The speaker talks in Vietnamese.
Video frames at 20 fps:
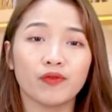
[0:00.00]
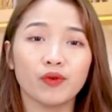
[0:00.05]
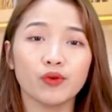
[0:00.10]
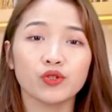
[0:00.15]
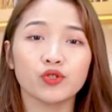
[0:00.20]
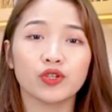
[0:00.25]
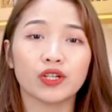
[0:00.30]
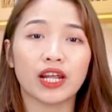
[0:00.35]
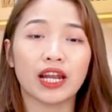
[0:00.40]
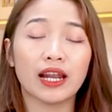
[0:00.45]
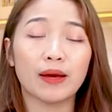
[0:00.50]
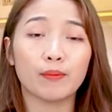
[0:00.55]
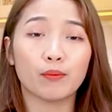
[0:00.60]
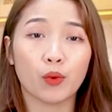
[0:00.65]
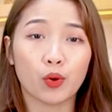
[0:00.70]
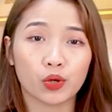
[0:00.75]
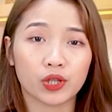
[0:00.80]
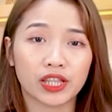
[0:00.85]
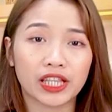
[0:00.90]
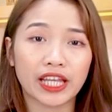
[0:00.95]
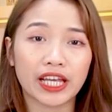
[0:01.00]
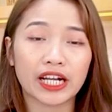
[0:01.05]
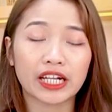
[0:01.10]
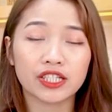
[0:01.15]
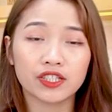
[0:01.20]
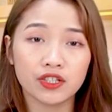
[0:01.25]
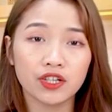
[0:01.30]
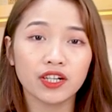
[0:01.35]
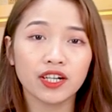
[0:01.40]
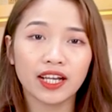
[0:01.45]
phút cho đến là một tiếng
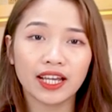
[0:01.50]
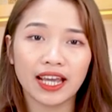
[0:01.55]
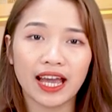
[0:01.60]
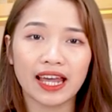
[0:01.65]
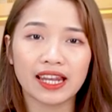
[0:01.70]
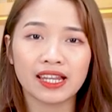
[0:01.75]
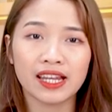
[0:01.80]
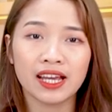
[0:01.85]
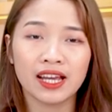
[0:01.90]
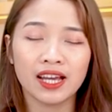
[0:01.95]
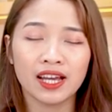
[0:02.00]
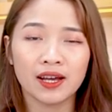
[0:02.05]
trước khi ăn.